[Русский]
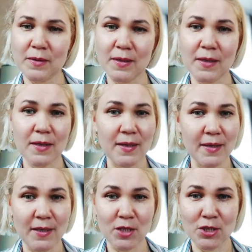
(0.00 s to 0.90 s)

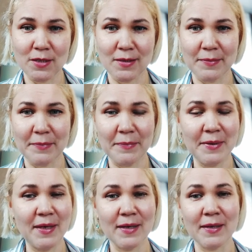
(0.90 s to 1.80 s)
экологична.
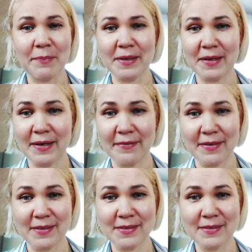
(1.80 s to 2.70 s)
Мне она
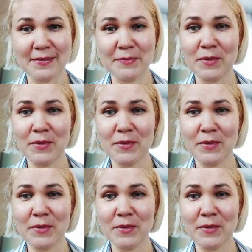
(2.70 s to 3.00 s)
понравилась.